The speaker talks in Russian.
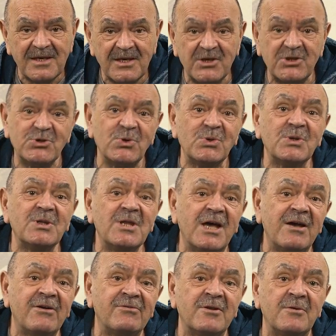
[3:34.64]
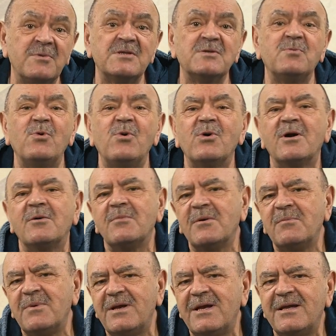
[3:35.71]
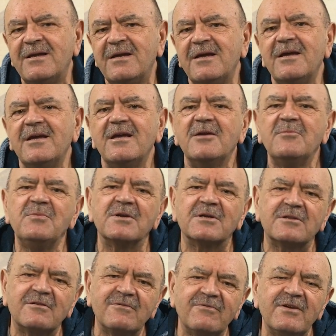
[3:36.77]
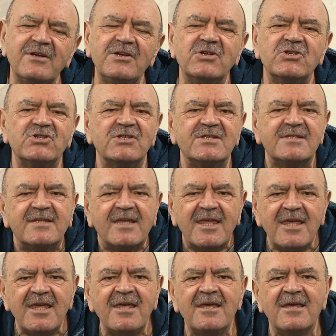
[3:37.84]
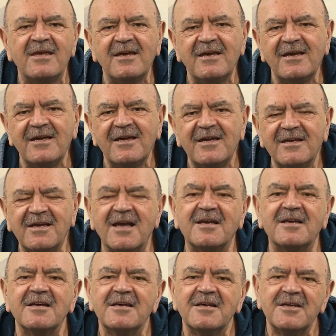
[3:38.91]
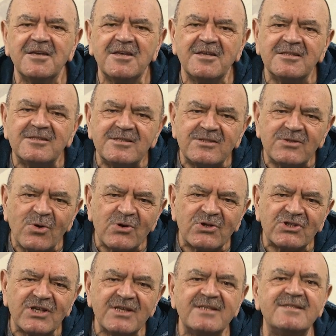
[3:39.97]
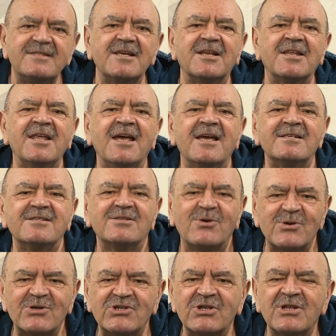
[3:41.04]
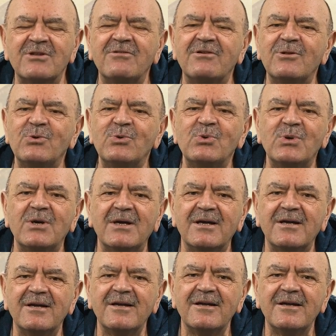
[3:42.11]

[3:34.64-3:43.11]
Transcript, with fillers: Еще недавно без Бога мы были мертвы, жестки как иссохшая стерня скошенного луга.